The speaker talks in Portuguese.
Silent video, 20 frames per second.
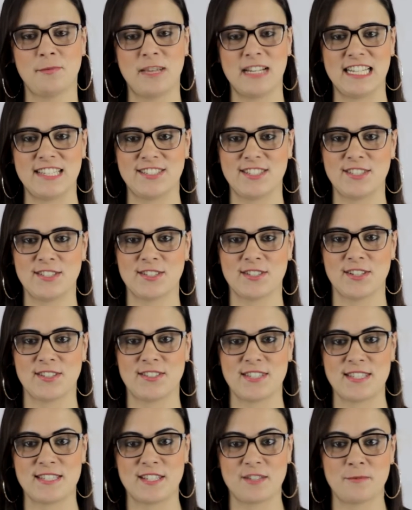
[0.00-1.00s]
boletim de
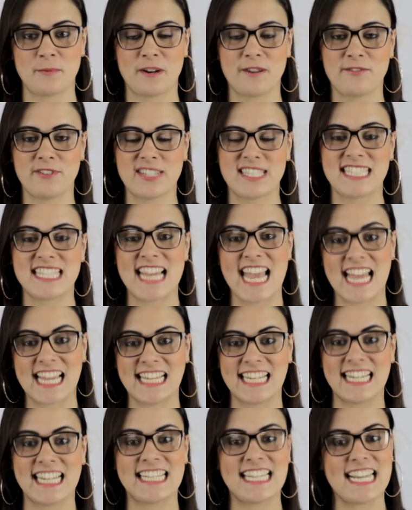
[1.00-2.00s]
notícias para você
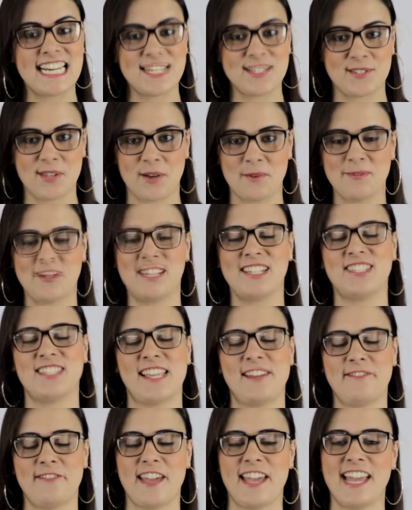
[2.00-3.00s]
aqui na Teresópolis
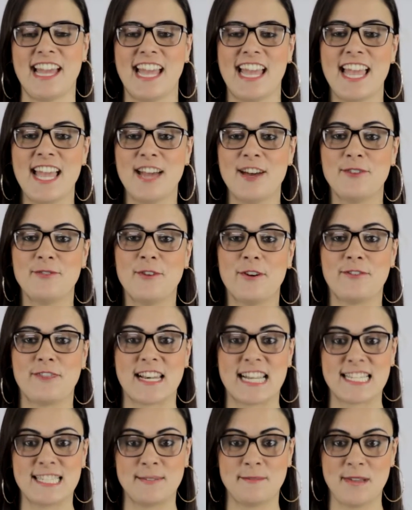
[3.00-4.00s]
TV. Um
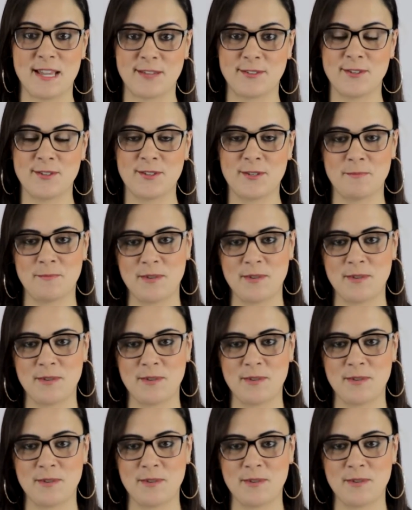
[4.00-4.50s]
oferecimento de